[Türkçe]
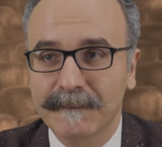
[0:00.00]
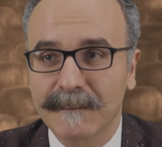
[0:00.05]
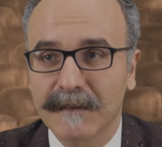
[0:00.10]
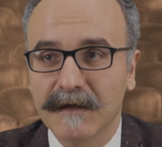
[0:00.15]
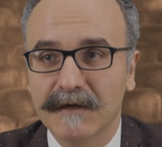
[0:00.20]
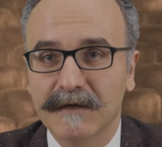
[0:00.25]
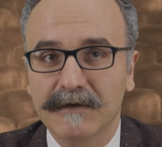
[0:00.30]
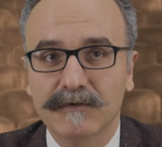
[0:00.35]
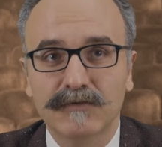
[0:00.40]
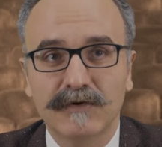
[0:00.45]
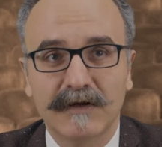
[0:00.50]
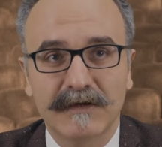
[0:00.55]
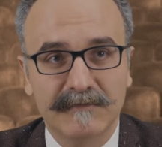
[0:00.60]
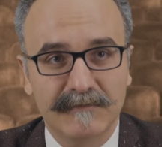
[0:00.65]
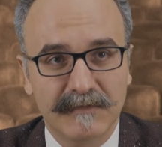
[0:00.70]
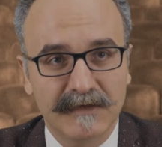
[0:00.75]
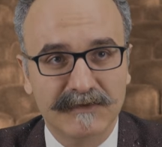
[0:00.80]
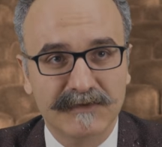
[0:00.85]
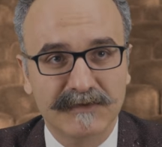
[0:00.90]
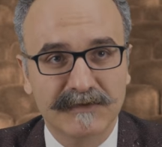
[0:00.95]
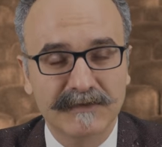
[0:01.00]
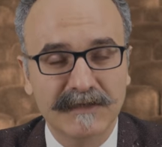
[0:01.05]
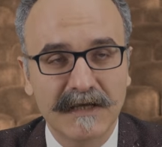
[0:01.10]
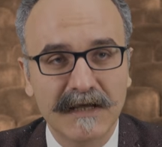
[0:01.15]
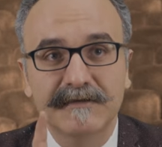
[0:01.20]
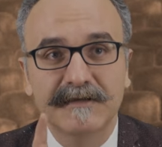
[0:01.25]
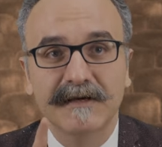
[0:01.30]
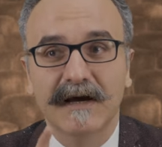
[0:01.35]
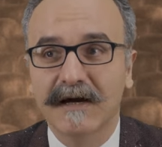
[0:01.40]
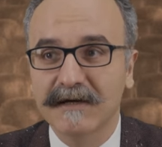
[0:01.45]
E, Güney'in meclisinde.
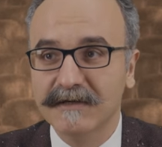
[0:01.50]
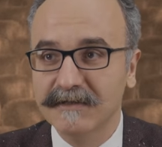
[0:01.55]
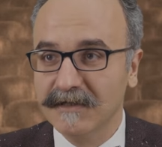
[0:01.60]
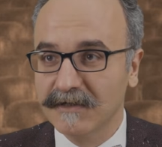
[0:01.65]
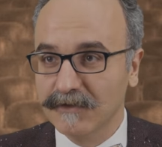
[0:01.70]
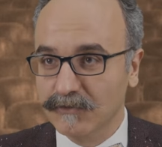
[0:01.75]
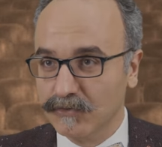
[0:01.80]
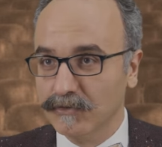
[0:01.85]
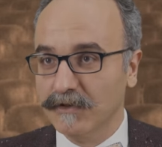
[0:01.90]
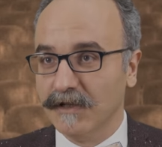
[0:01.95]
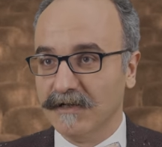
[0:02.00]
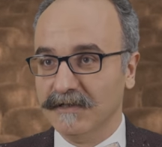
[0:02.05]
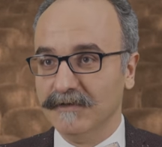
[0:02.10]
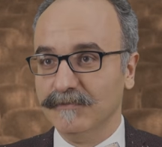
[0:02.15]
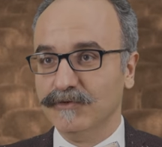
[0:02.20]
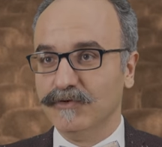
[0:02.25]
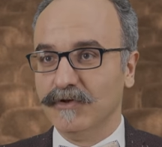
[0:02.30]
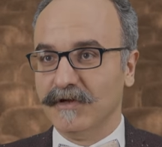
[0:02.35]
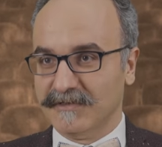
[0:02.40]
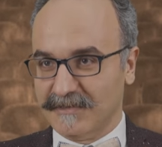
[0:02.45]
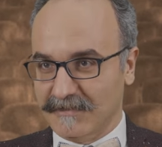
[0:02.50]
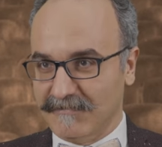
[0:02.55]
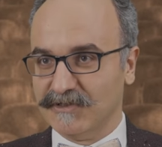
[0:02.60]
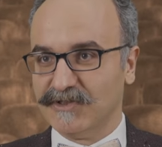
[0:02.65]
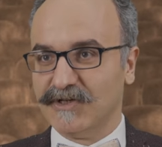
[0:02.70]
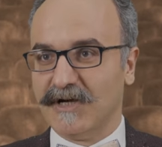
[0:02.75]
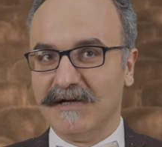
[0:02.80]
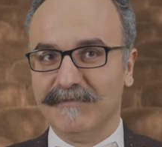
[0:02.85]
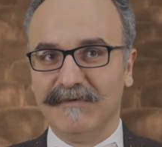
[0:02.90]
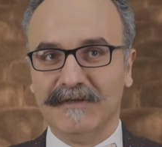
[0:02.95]
Siyahileri kullanalım mı diyorlar
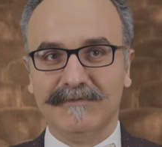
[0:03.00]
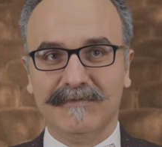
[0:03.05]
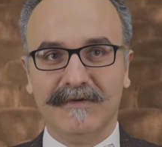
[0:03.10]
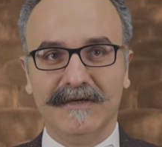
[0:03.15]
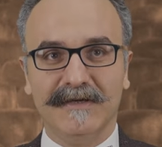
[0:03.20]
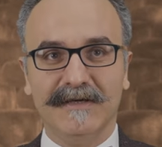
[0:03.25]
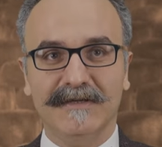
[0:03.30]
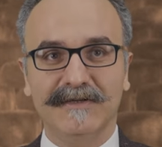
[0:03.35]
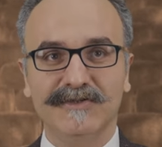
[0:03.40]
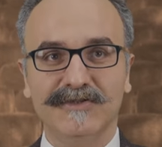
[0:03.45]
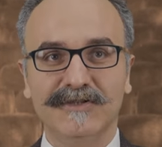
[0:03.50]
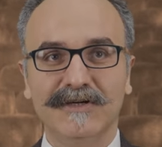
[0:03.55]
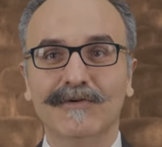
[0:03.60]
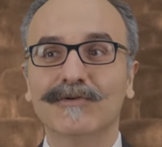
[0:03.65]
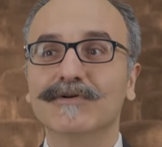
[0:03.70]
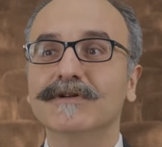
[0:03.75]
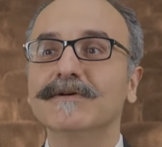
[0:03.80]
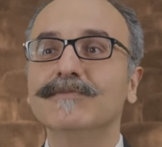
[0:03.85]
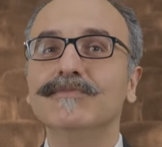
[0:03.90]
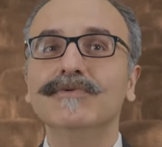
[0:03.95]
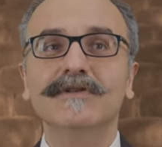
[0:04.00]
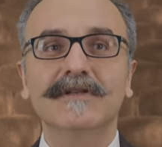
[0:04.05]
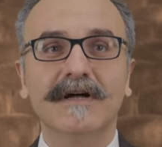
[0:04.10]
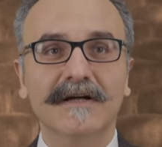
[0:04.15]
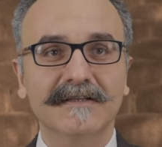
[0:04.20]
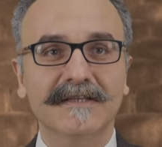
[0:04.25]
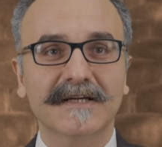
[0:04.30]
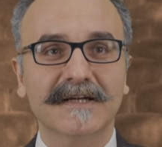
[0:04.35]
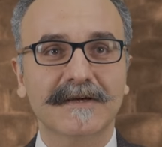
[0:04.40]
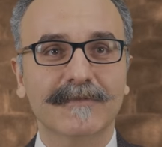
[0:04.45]
savaş kaybetmeye gelince. Orada büyük
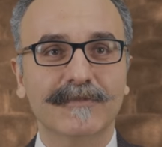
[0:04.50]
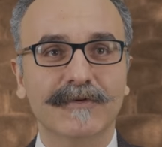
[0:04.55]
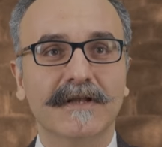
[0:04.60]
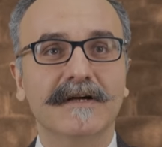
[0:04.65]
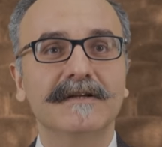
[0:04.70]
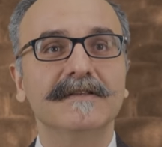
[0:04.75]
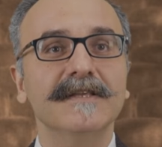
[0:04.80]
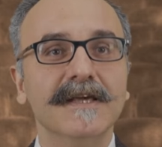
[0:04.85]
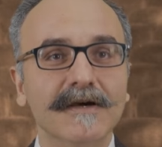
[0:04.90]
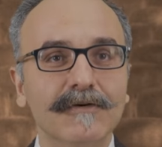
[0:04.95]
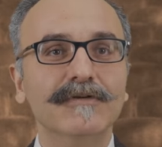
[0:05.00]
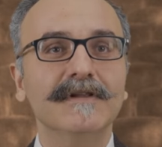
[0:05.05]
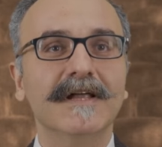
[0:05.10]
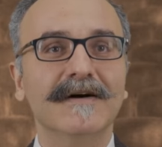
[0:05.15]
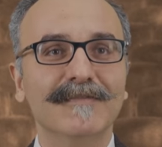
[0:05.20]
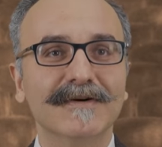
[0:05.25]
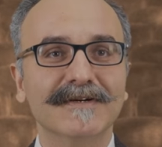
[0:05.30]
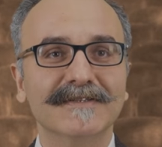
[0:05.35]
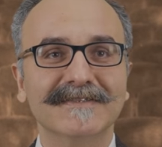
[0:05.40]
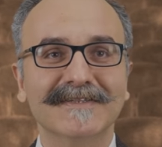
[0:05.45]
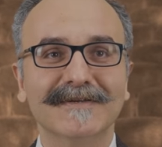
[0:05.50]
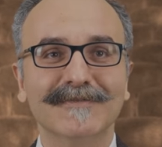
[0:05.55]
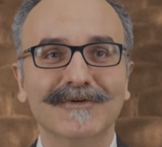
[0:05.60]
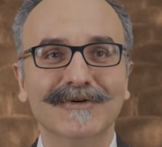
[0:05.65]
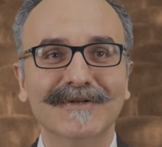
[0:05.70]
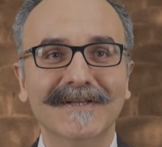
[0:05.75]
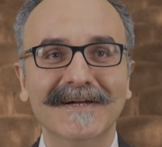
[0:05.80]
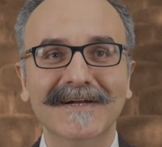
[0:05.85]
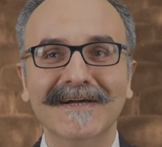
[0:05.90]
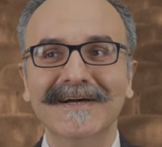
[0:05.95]
tantana yapıyorlar. Niye kullanmak
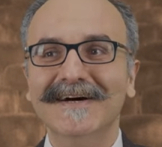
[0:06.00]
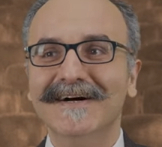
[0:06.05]
istemiyorlar?